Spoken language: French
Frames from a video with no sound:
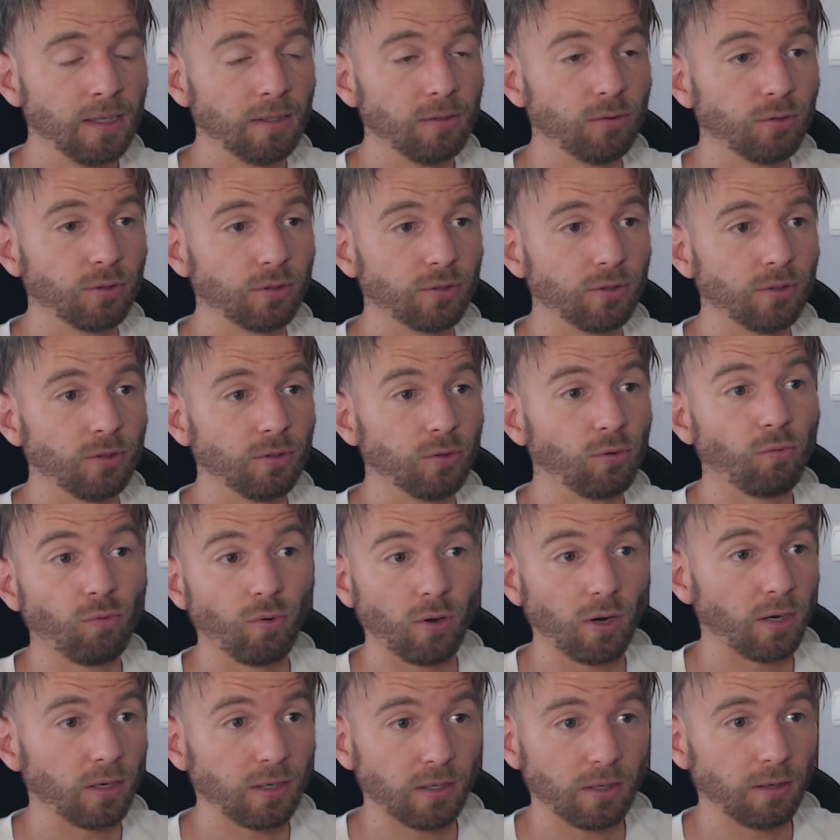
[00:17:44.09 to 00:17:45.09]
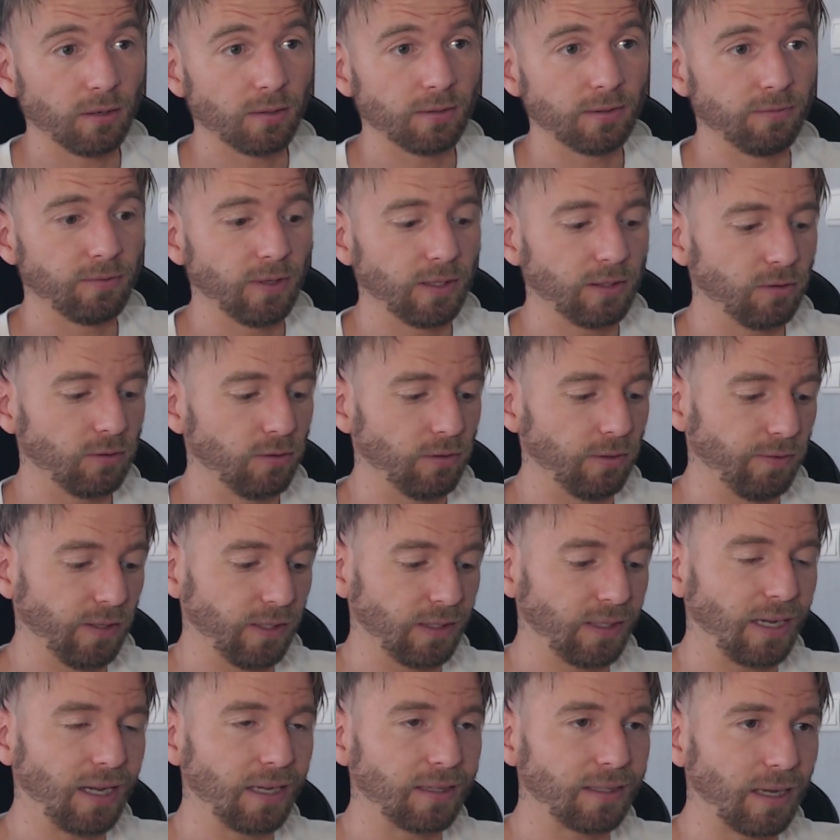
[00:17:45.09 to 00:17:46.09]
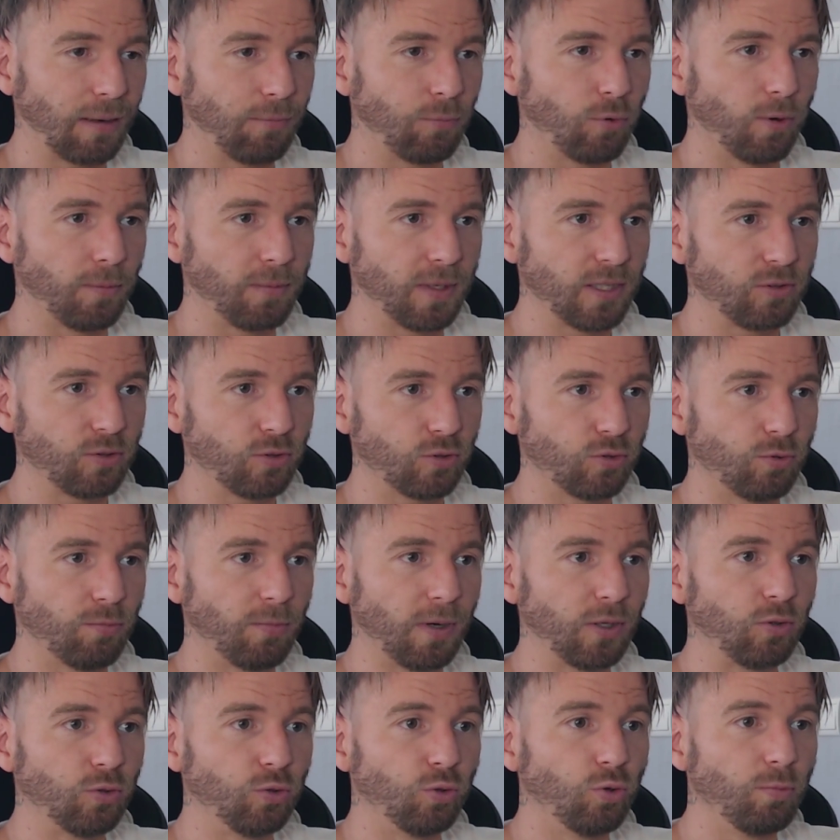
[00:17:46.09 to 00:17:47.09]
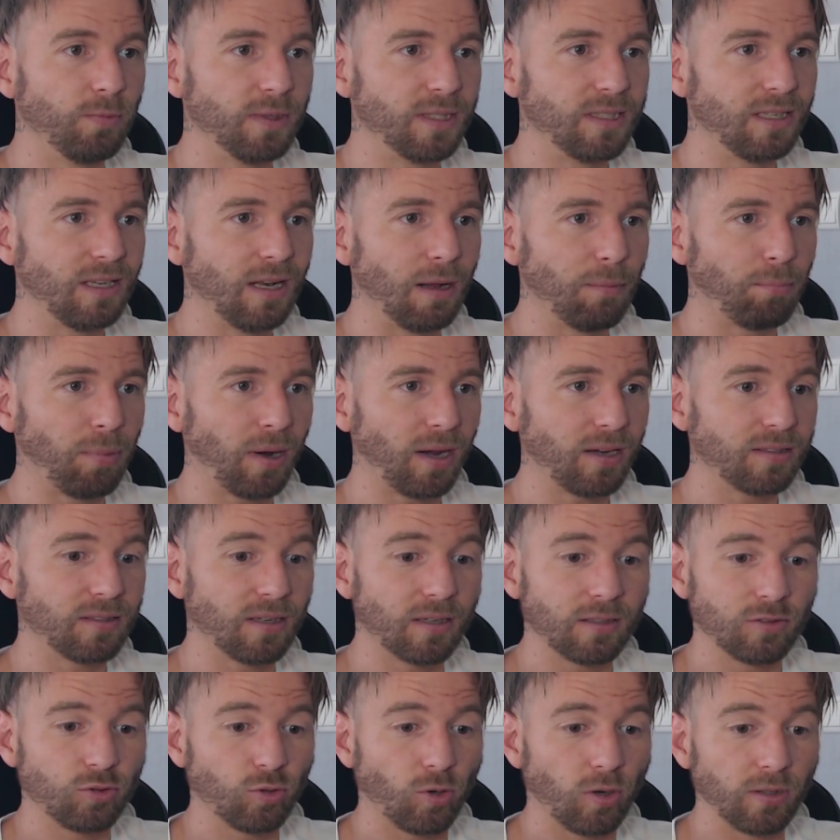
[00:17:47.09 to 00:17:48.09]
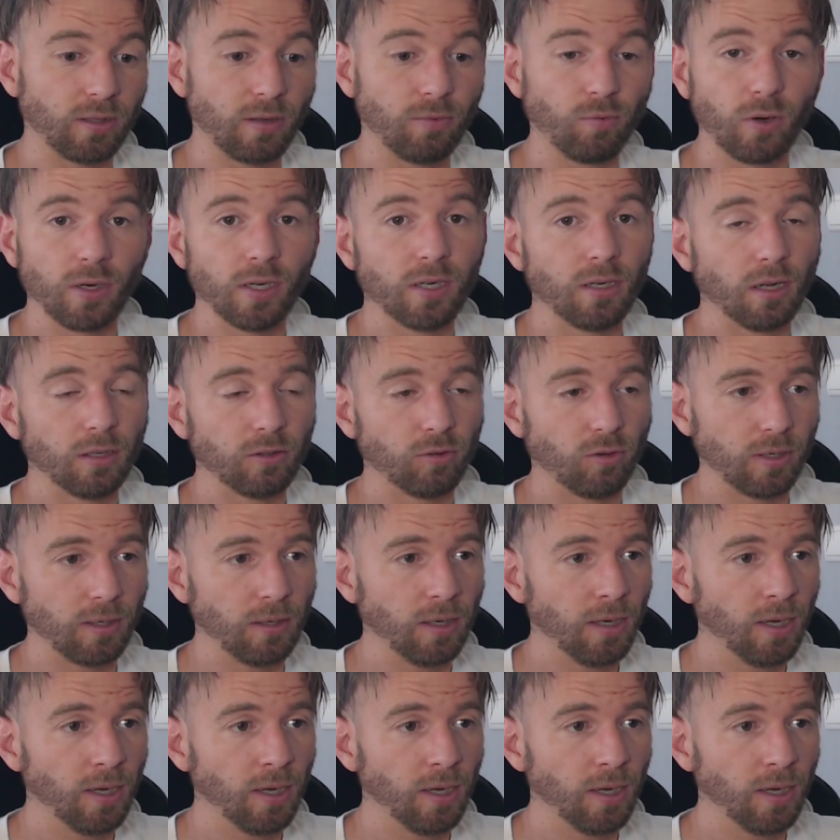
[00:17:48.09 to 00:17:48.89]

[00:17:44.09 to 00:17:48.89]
Donc, donc voilà, les gars, il va, être, il va très très beau, hein, bien sûr, ce maillot domicile parisien qui sera dévoilé là dans les,